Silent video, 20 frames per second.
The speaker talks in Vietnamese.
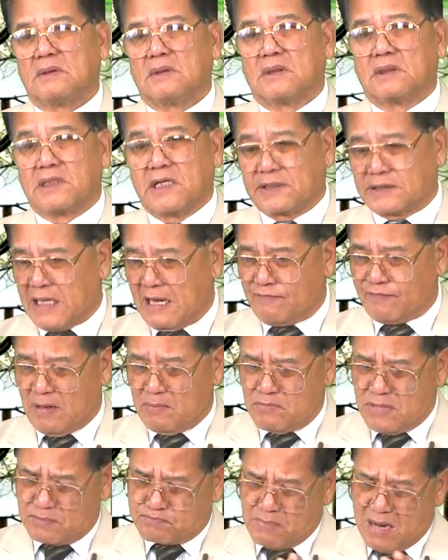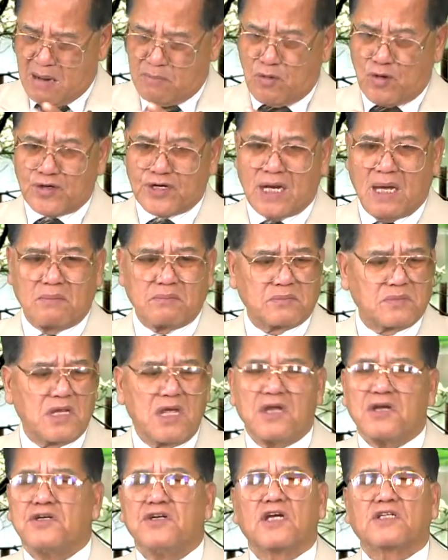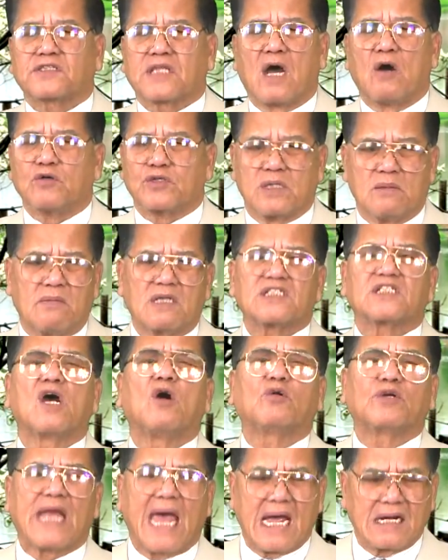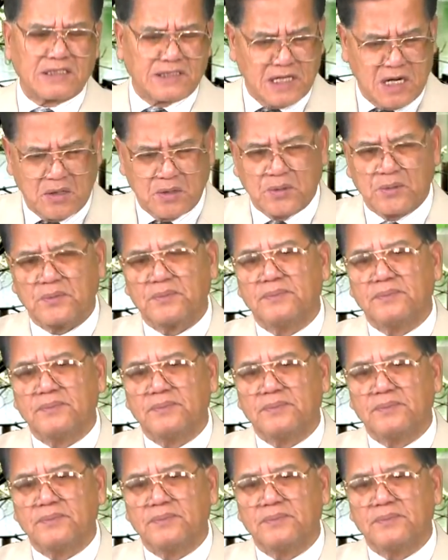Người ta phải mất 3-4 năm, nước Tàu chỉ mất 6 tháng giàu.